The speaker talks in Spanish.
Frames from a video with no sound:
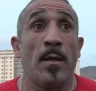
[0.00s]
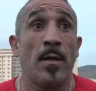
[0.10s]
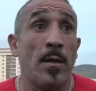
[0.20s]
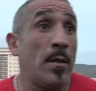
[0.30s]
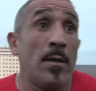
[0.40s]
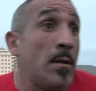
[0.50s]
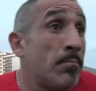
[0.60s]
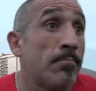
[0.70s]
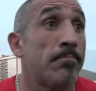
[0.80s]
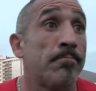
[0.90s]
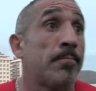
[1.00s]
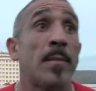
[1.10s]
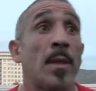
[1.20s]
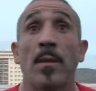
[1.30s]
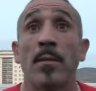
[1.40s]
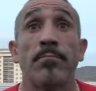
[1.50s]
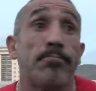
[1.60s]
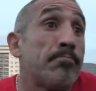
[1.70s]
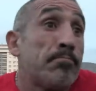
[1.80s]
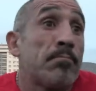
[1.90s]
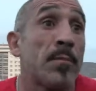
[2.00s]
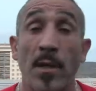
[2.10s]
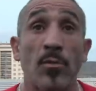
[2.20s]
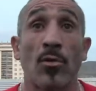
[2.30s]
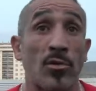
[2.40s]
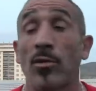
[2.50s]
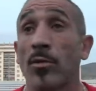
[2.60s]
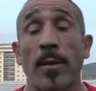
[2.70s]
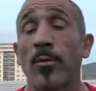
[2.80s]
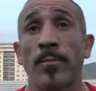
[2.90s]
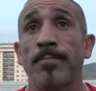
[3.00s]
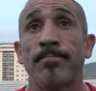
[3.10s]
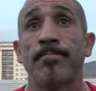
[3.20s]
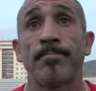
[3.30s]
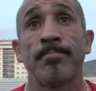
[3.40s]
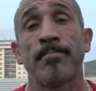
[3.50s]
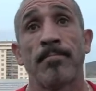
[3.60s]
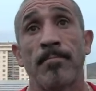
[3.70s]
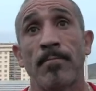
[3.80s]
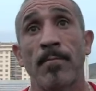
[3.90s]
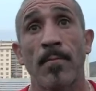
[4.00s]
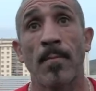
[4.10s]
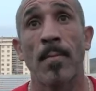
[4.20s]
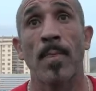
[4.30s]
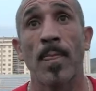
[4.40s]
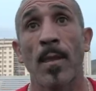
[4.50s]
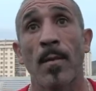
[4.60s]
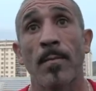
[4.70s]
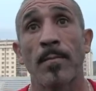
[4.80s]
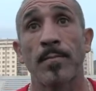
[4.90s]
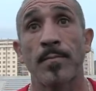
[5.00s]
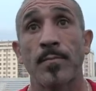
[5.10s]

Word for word: y, estoy contento, vamos. Y el domingo en casa seguir la racha.